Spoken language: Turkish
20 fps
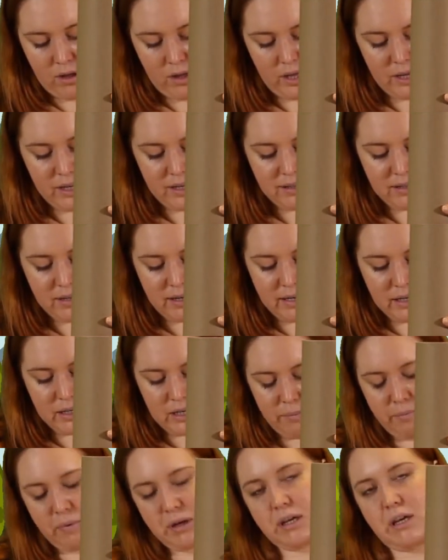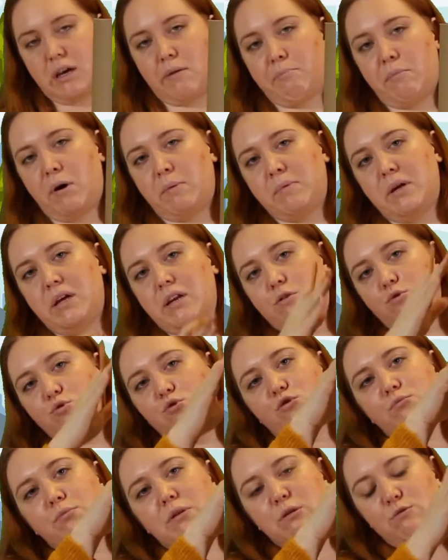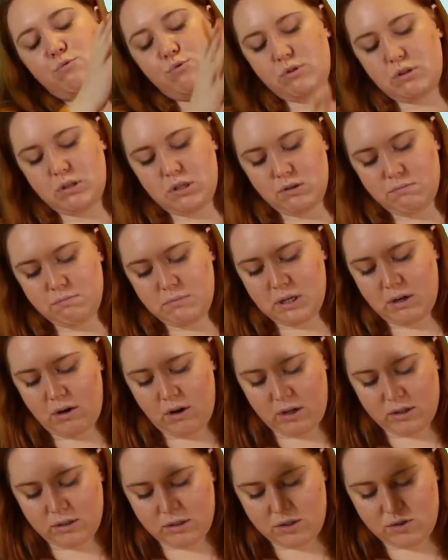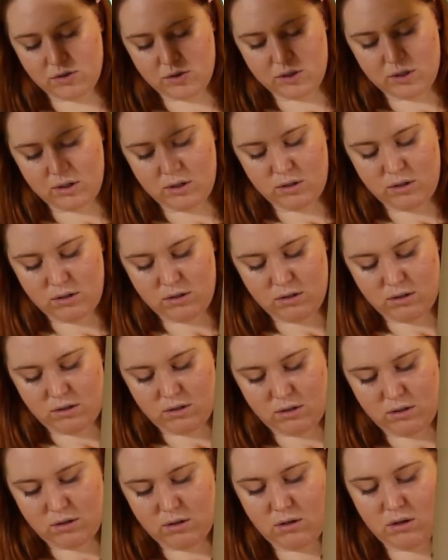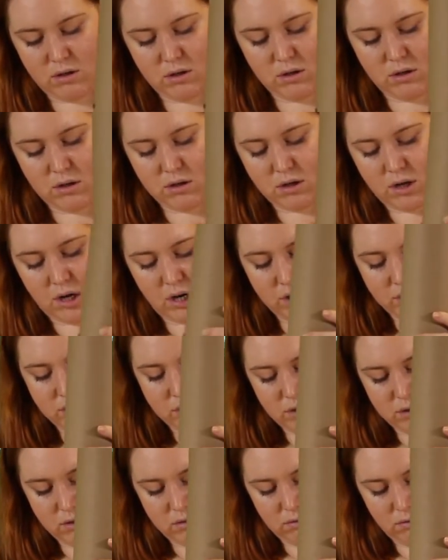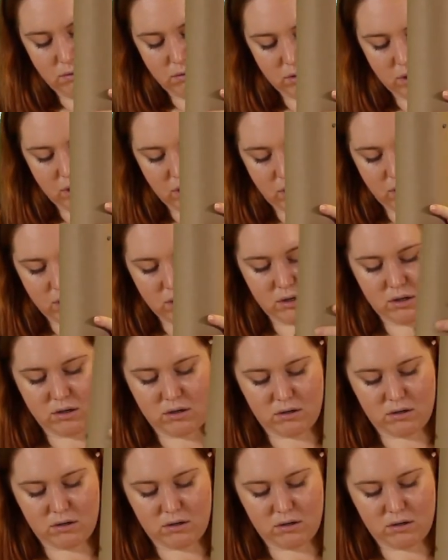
İki tane kapak yapmam gerekiyor. Biri üst için, biri alt için. Karşılıklı olarak